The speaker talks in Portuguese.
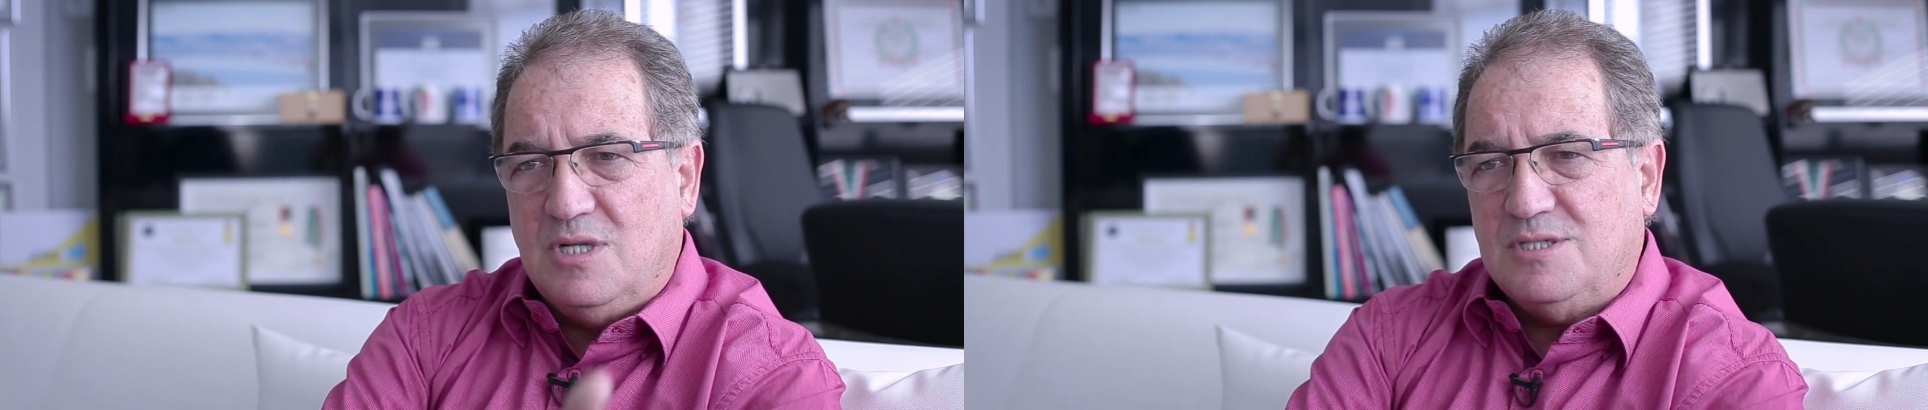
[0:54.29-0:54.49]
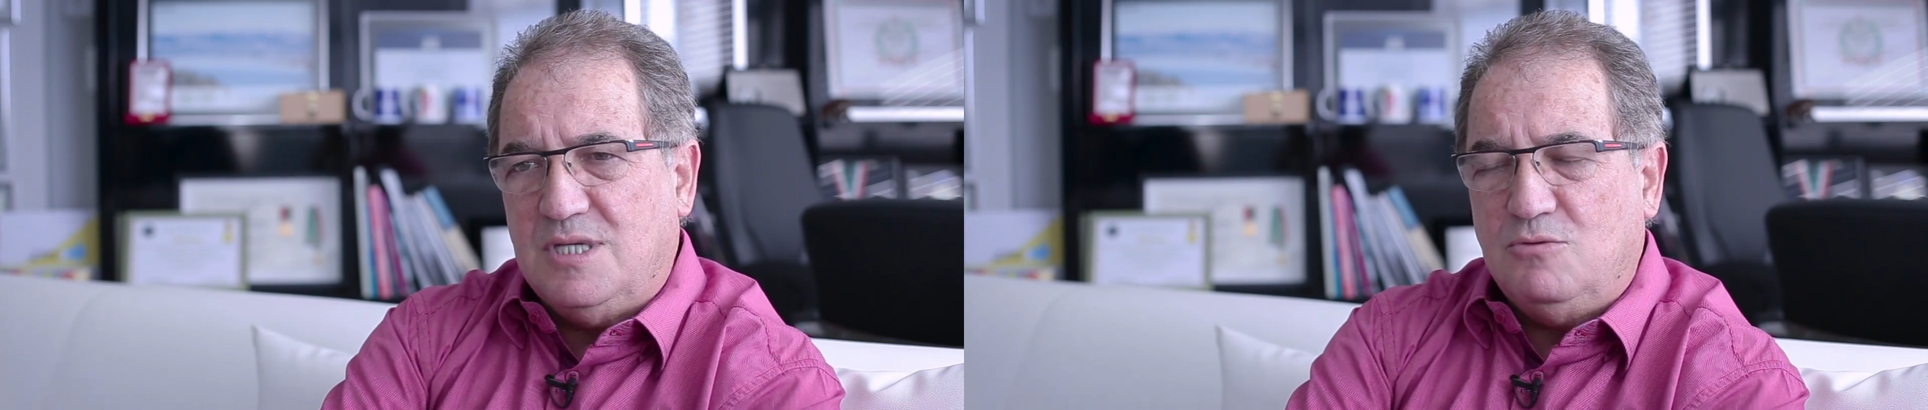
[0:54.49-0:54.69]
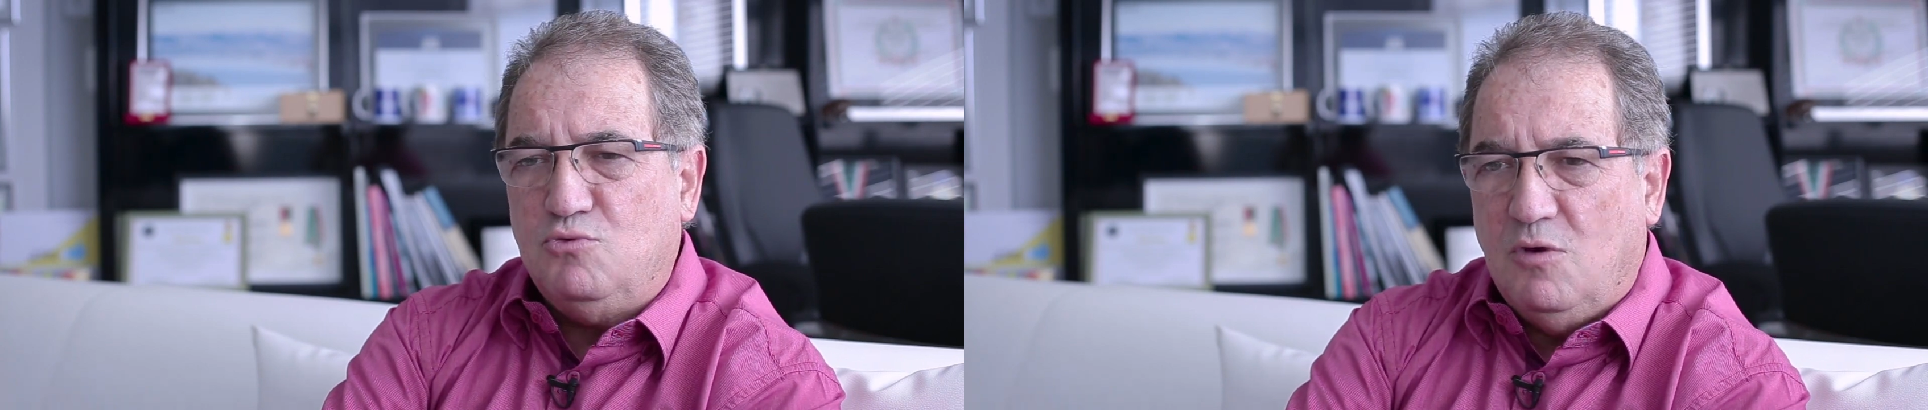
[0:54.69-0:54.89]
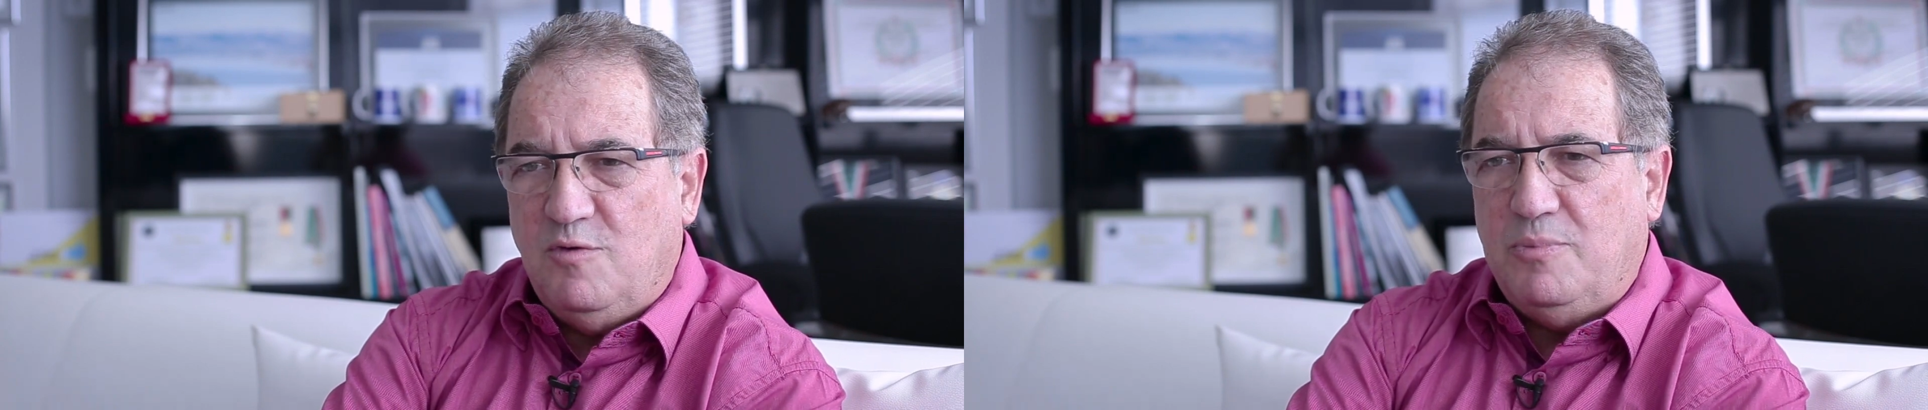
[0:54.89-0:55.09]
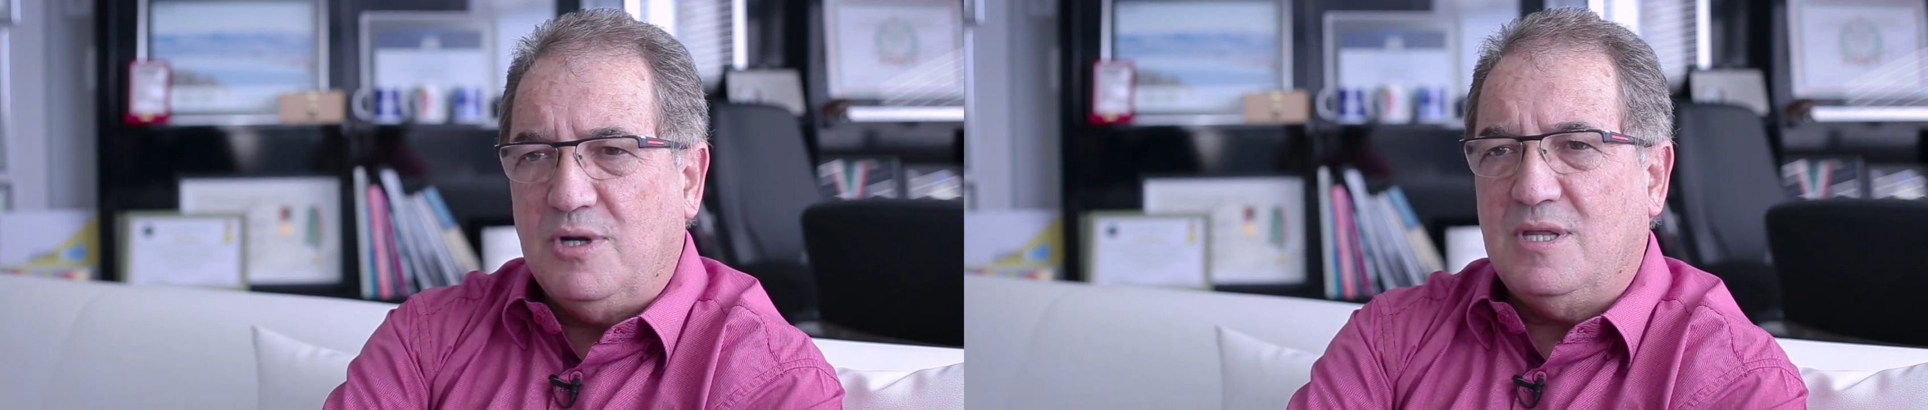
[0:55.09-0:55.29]
lançando um
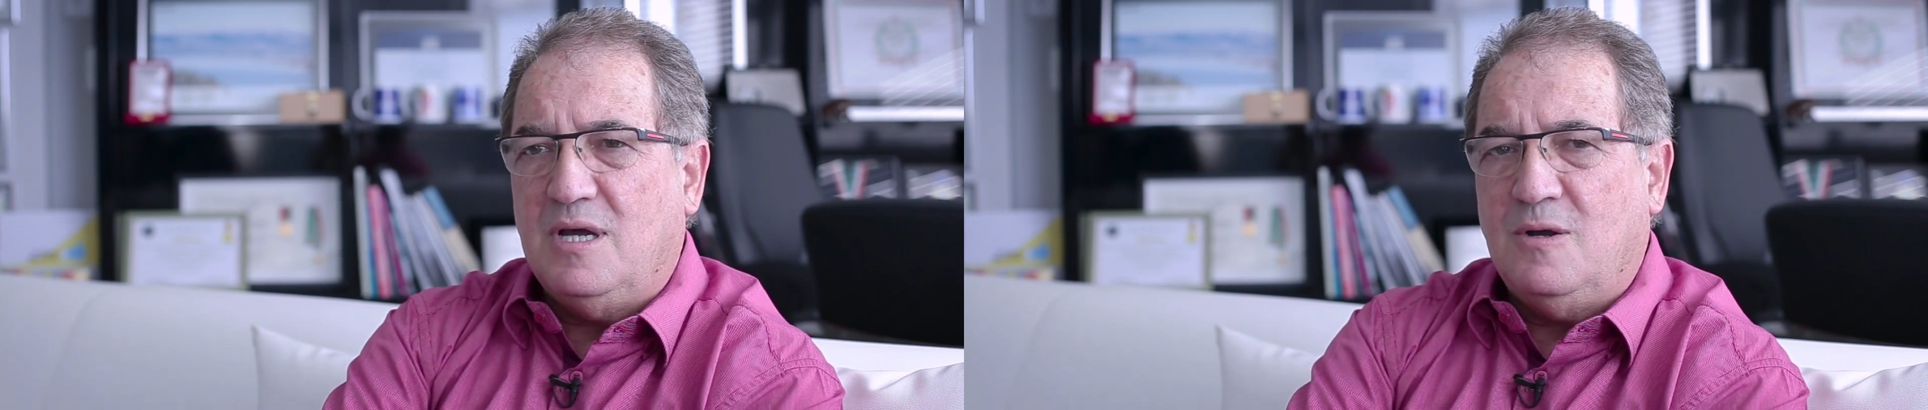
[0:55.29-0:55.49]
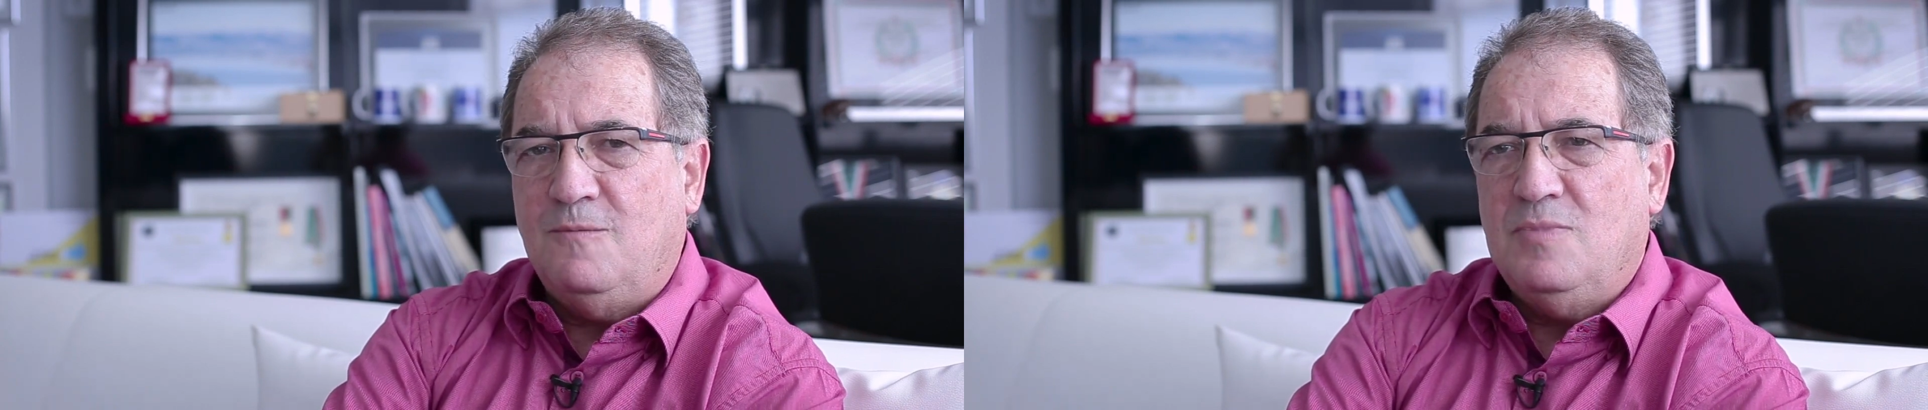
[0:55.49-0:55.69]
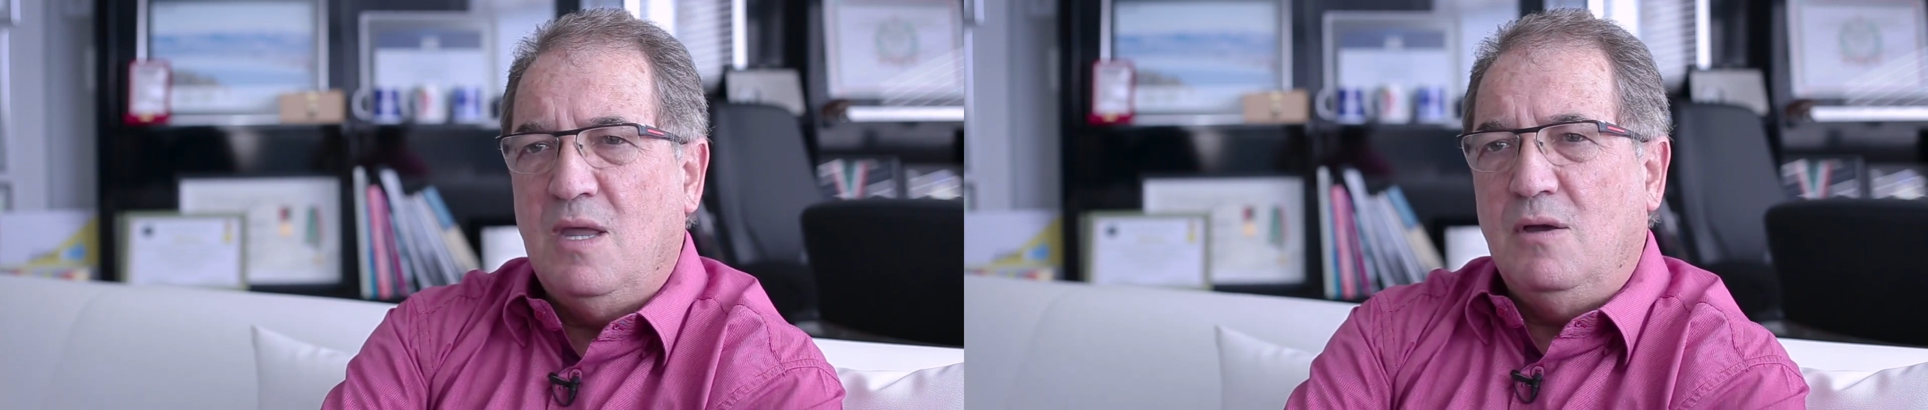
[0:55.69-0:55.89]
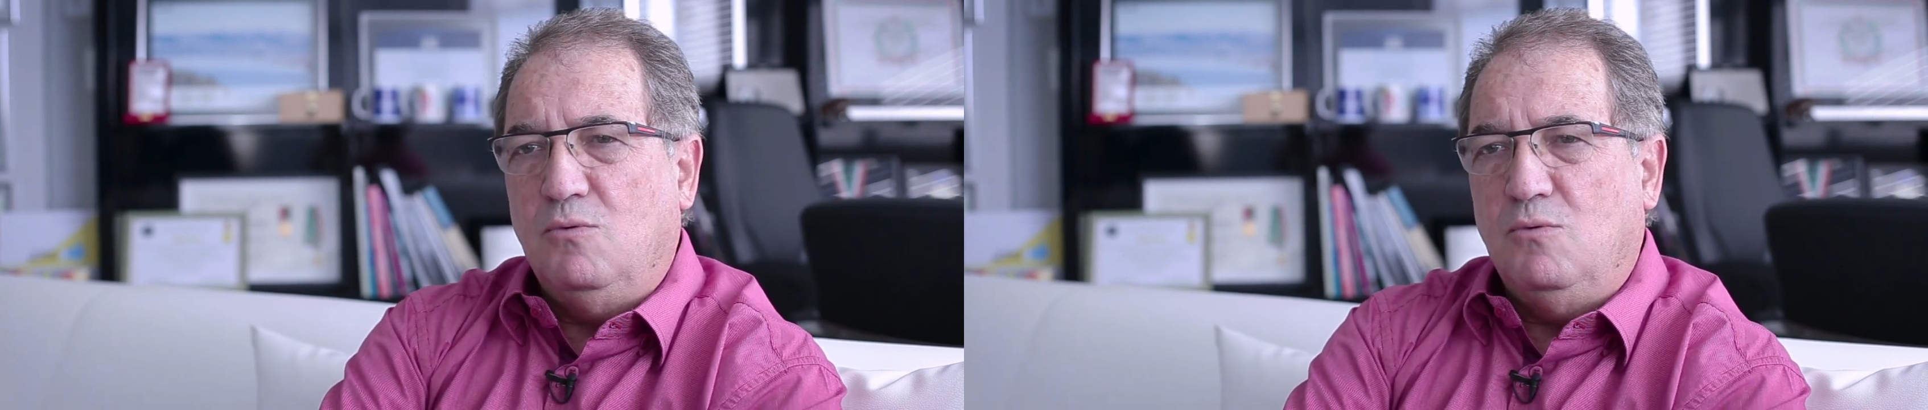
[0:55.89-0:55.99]
novo portal,